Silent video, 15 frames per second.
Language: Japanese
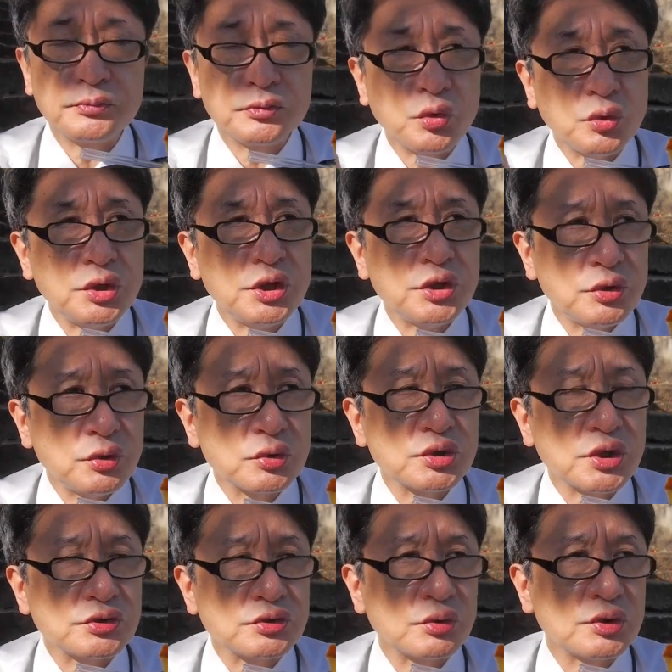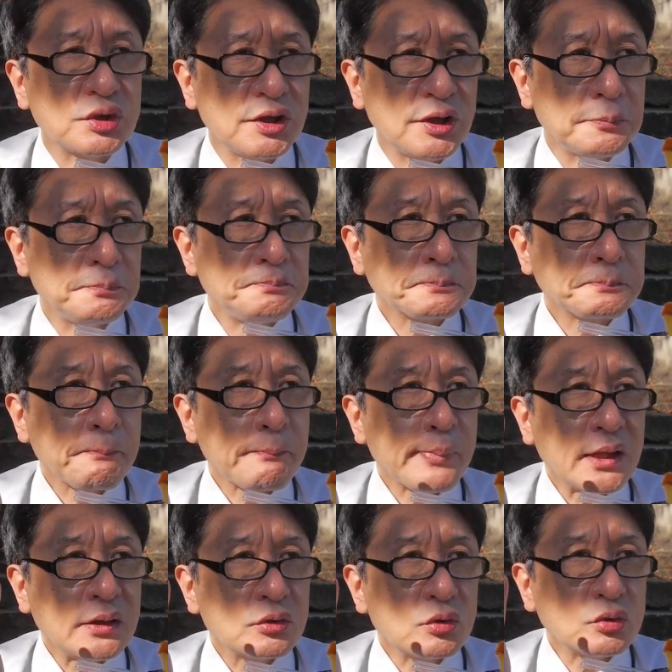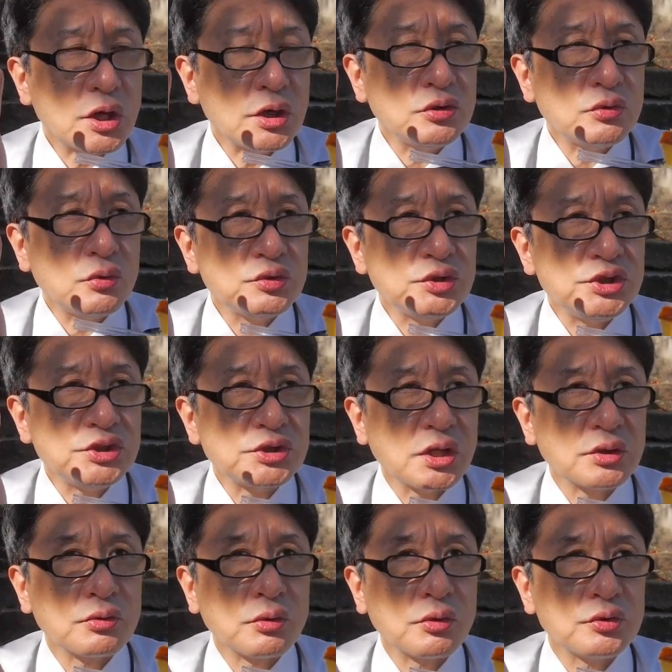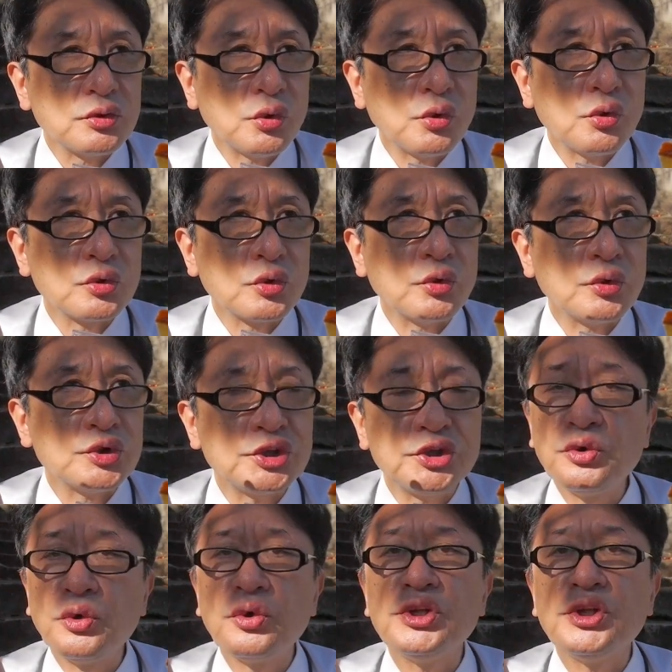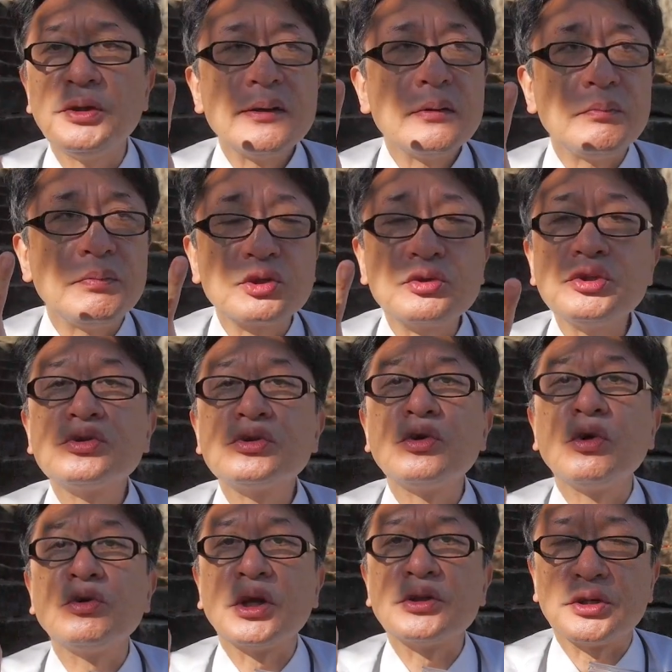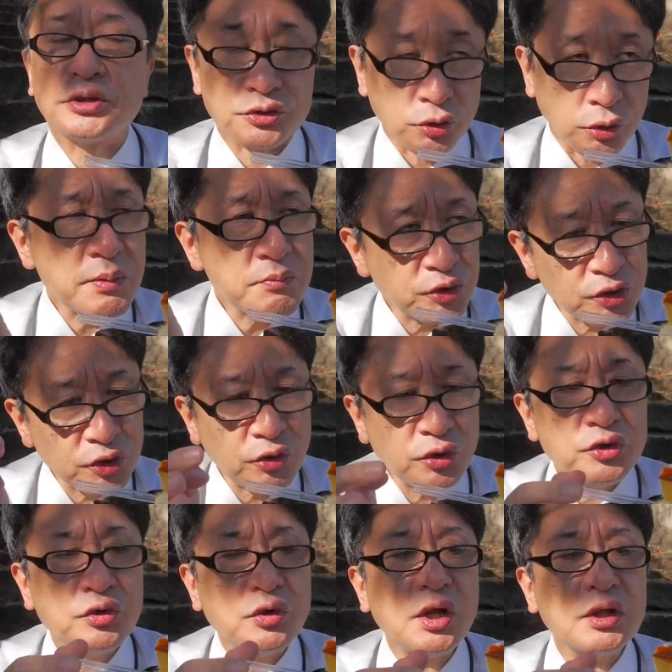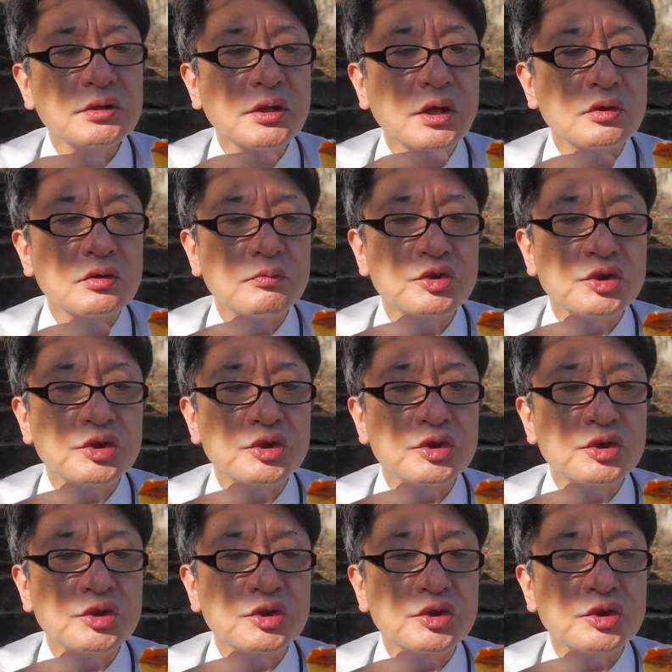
トイレで用を足す時に隣のお兄さんの尿の勢いにびっくりするようになったでしょいろいろあったけども